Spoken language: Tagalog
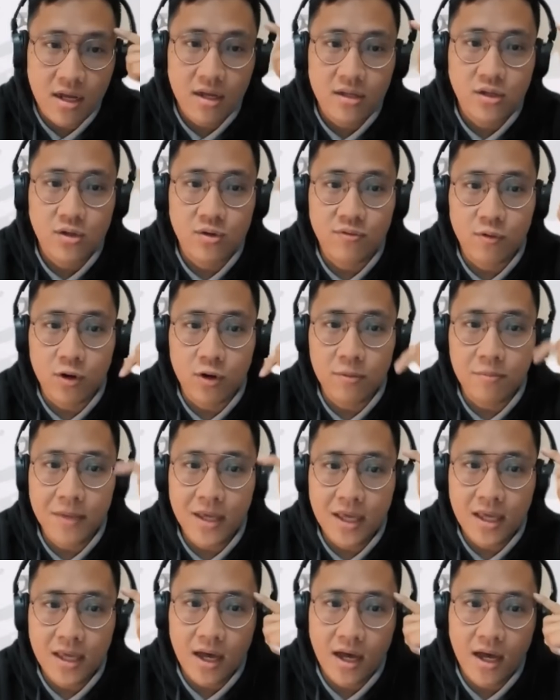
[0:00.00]
ni Direk
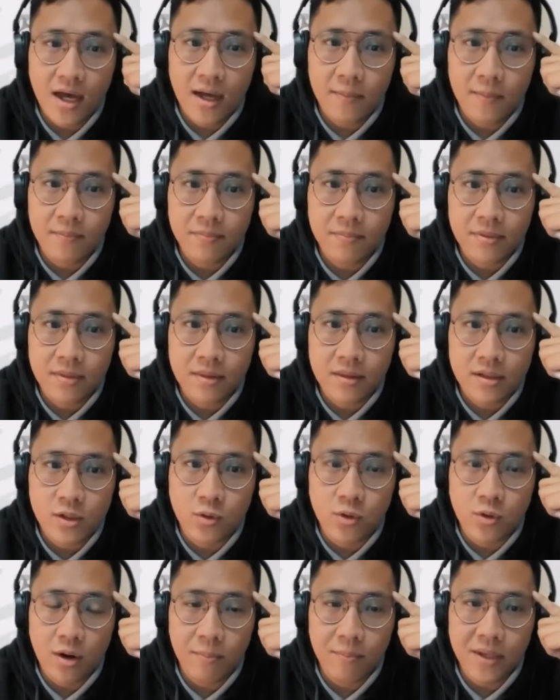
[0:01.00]
Ram ang
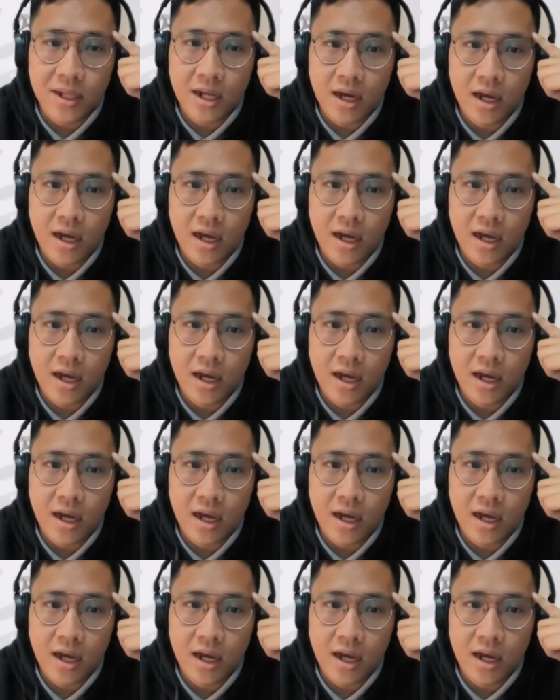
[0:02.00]
pagbuo ng